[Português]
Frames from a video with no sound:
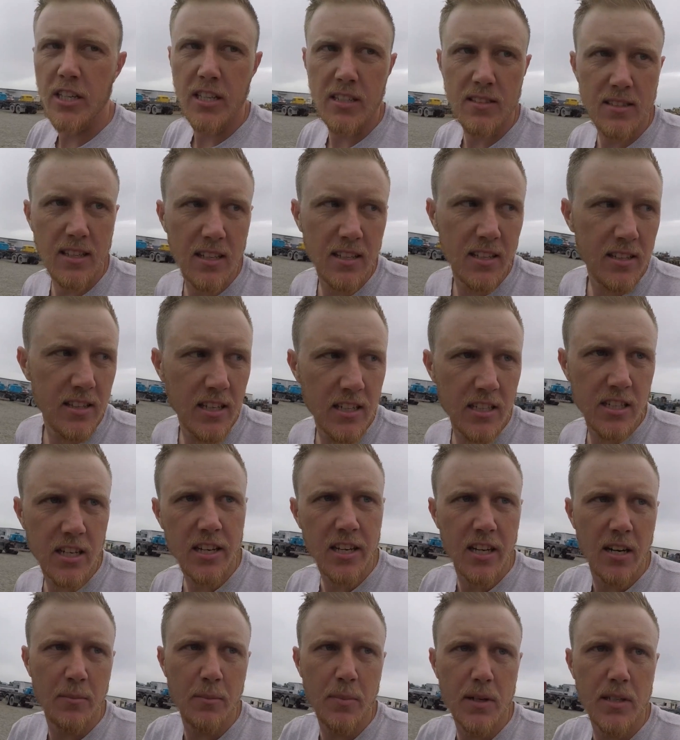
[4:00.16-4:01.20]
aqui na cidade de
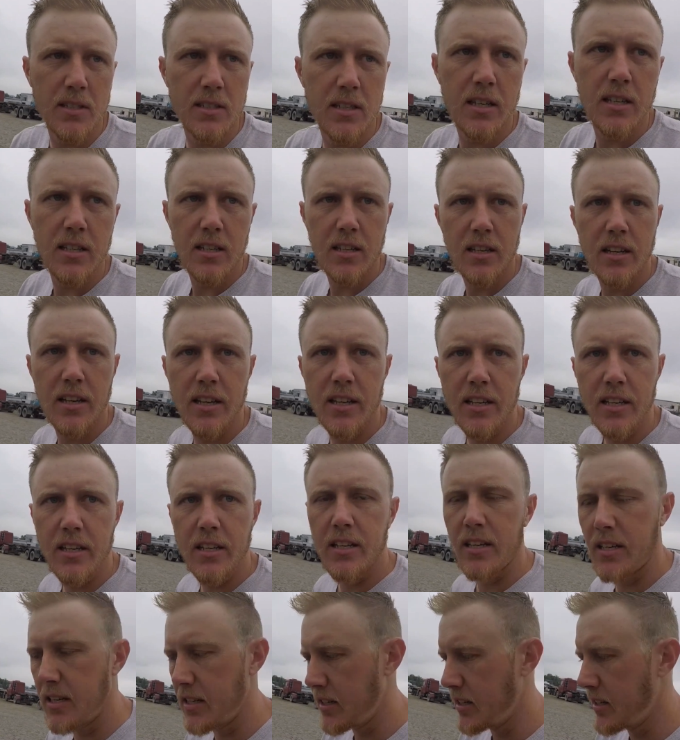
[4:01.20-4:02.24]
Itajaí, rapaziada.
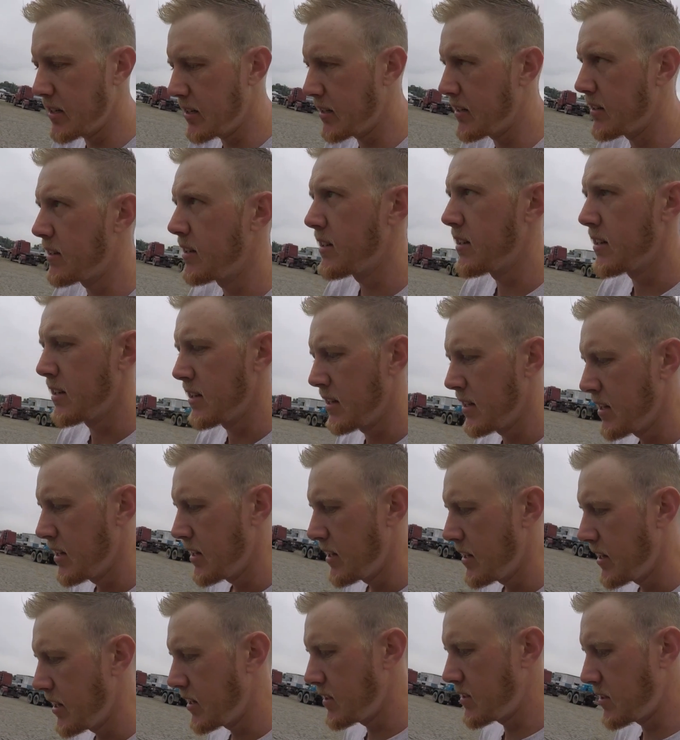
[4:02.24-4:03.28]
E
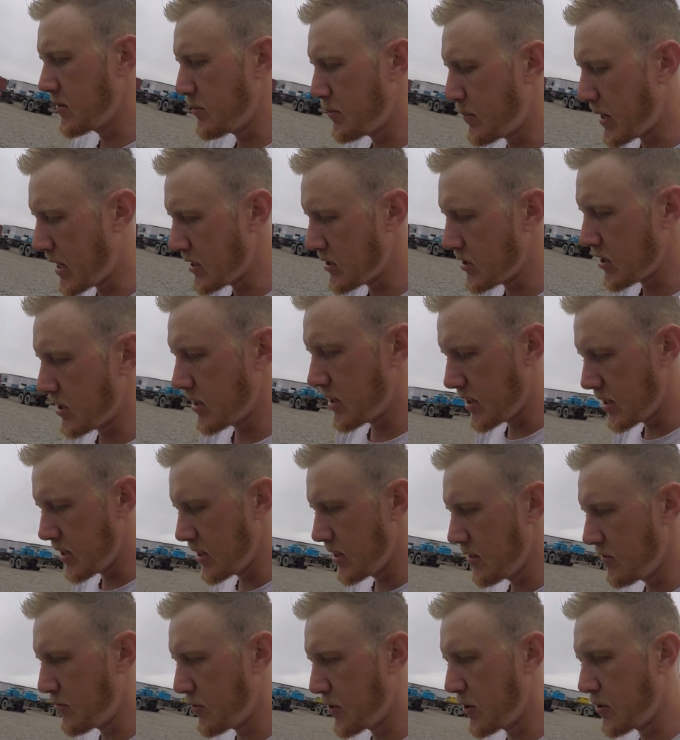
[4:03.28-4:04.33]
esse pátio
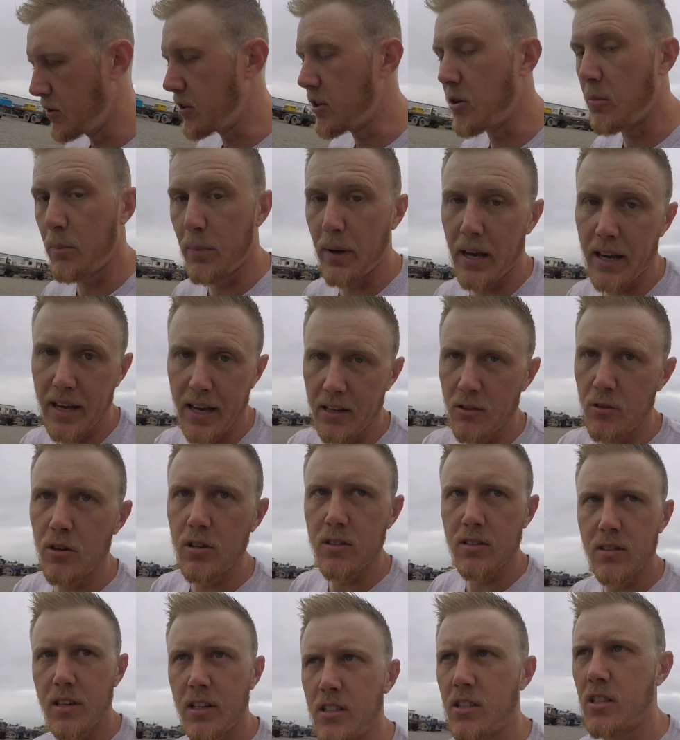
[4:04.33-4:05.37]
aqui foi onde que eu peguei a
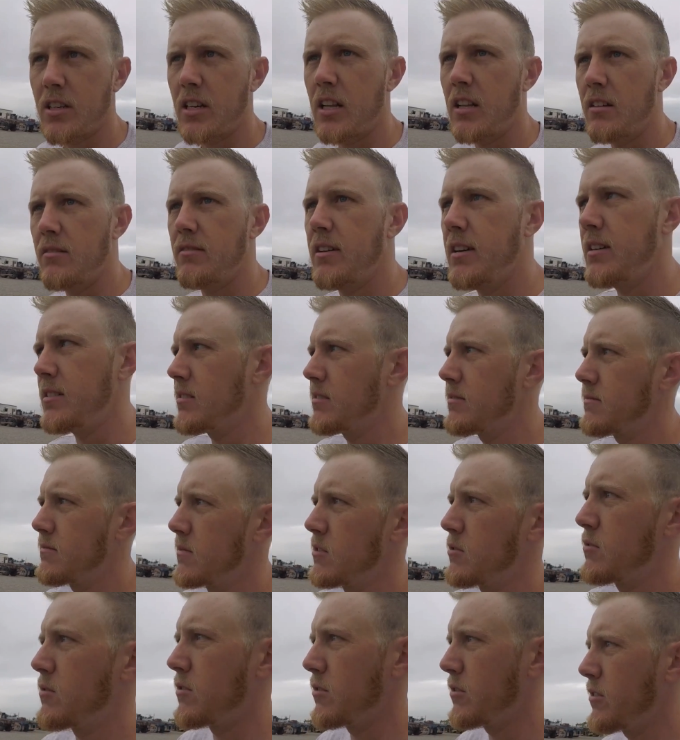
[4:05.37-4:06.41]
dois eixos aquela vez.
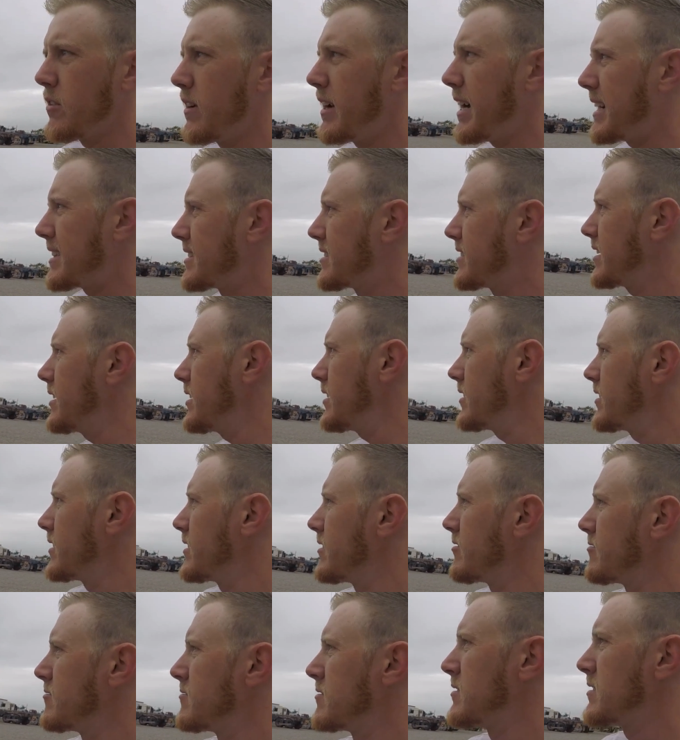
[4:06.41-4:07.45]
Quando eu engatei.
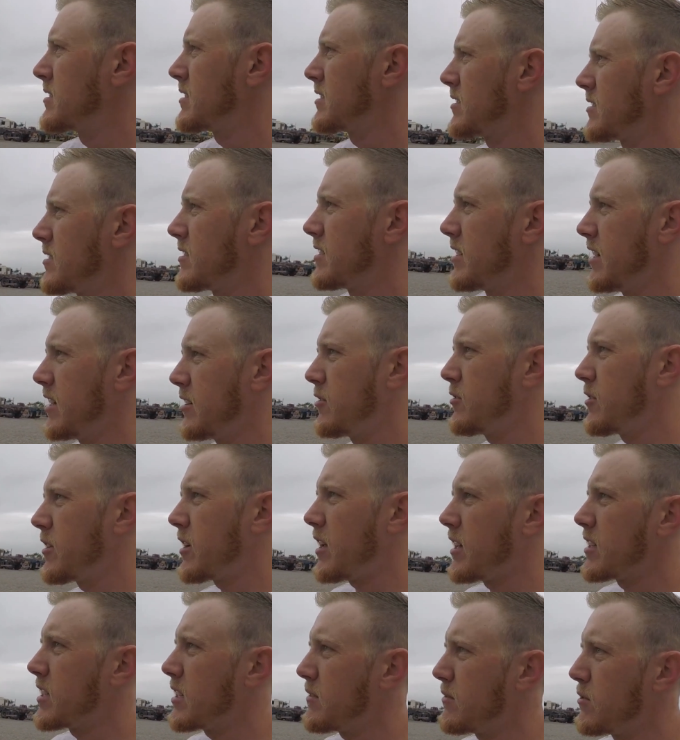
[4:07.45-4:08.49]
E
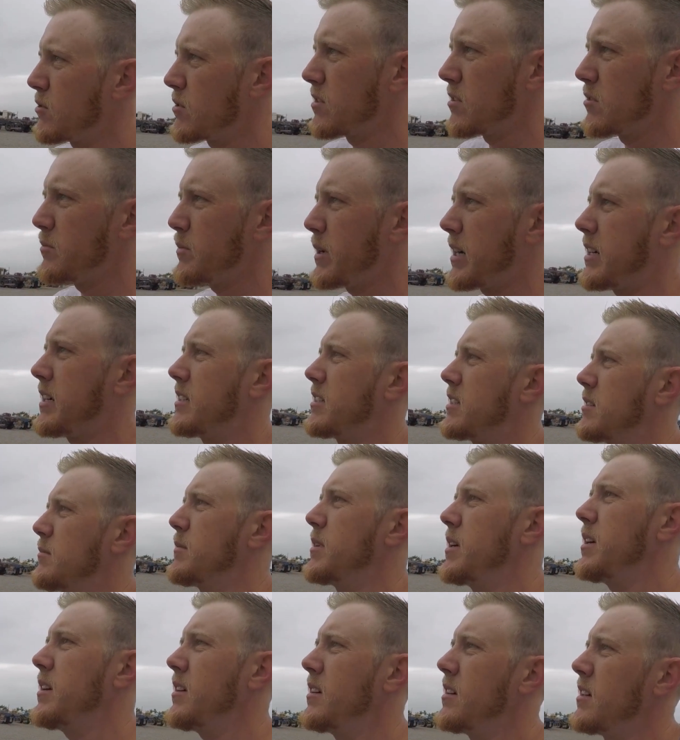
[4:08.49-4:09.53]
agora ela tá voltando pra cá
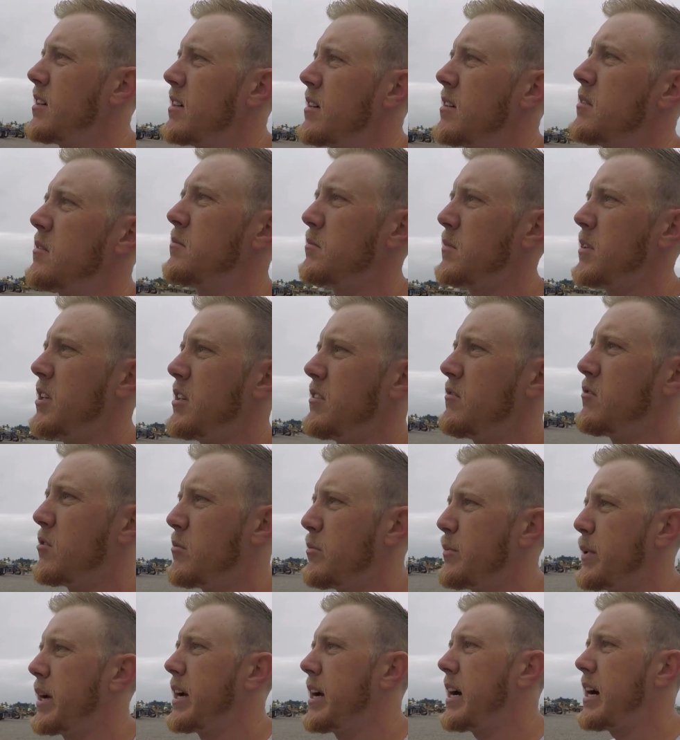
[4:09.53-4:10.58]
também. E vou
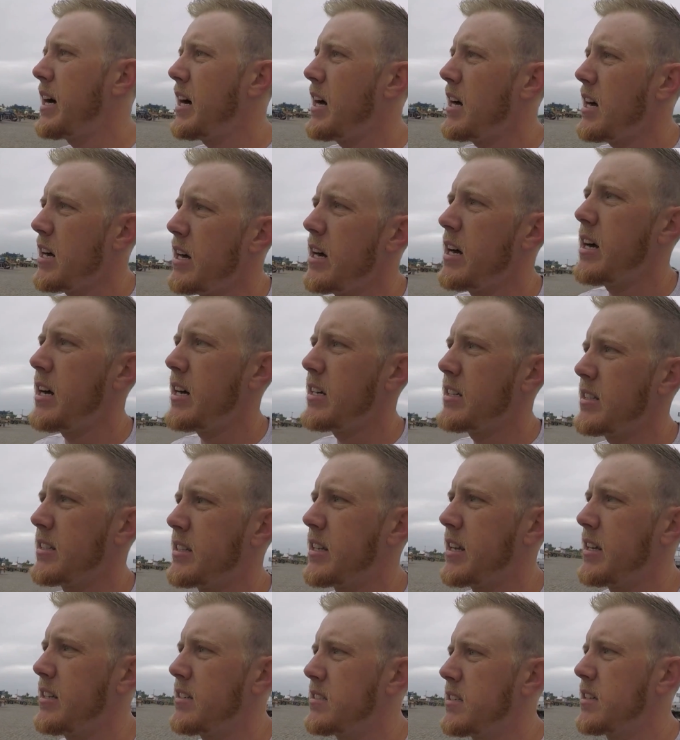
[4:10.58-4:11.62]
pegar a
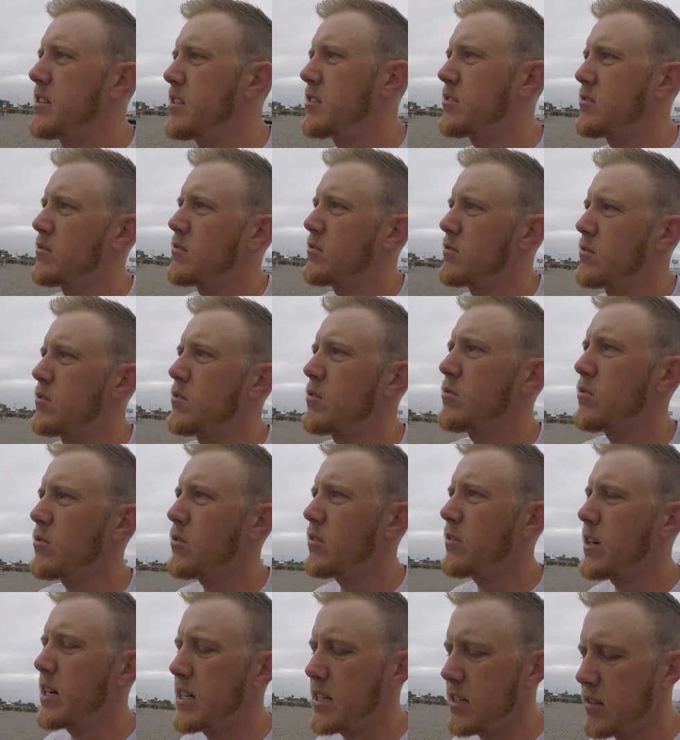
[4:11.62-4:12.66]
três eixos. Eu tô
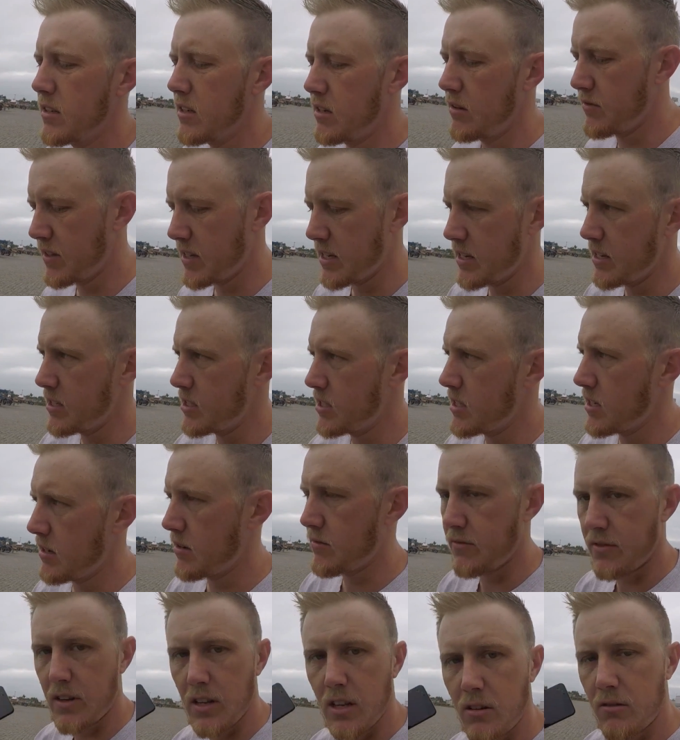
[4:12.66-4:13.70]
aguardando ele vir aí, já
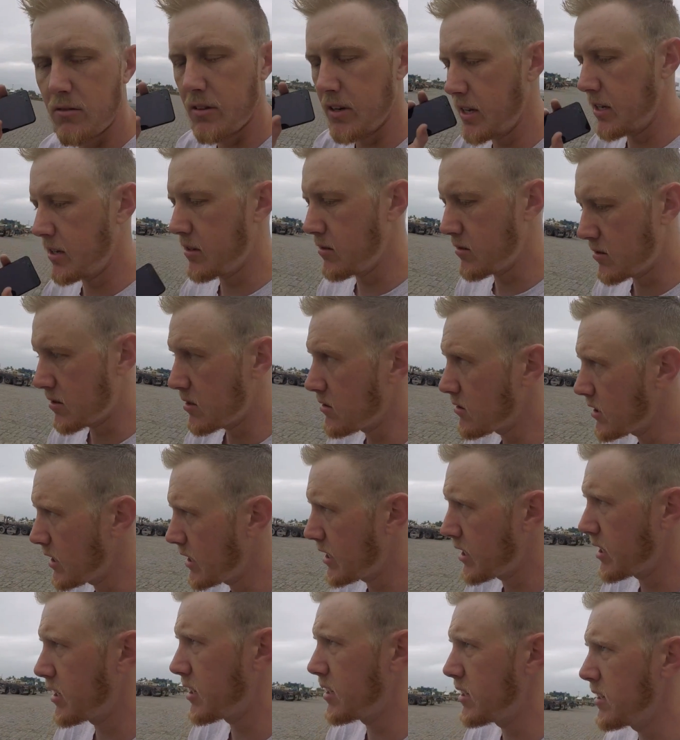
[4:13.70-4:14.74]
falei com ele aqui no
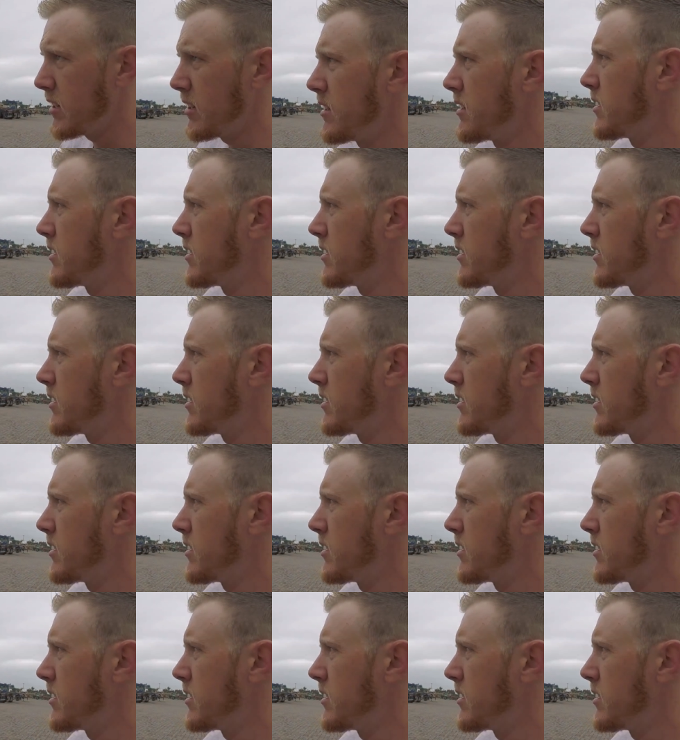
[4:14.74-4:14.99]
celular aqui.